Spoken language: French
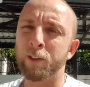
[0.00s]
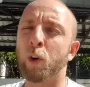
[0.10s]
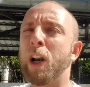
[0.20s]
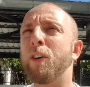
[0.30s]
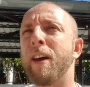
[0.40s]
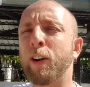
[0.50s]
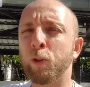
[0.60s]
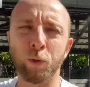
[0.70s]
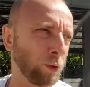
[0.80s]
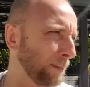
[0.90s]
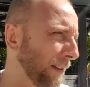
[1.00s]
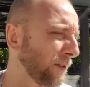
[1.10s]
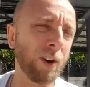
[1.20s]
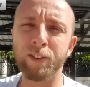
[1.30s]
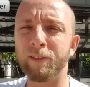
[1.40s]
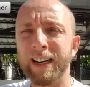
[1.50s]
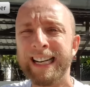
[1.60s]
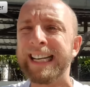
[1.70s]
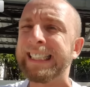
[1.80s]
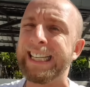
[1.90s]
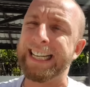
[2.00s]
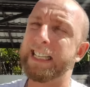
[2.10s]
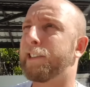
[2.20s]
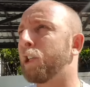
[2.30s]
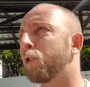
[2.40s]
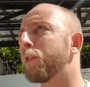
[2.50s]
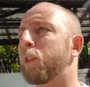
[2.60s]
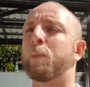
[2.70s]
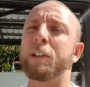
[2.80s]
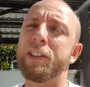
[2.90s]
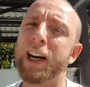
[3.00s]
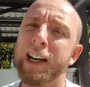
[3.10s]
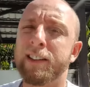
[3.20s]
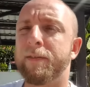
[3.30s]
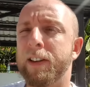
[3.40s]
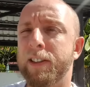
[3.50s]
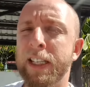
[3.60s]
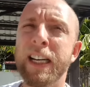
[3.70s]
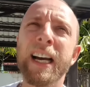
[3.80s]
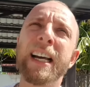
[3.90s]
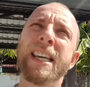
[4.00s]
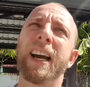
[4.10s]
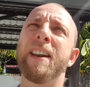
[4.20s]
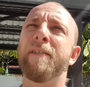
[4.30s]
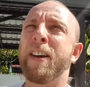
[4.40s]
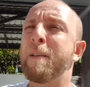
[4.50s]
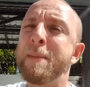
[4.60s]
Donc là, on est avec le son du smartphone. L'intérêt, c'est que c'est en prise directe, c'est facile, il n'y a rien à faire.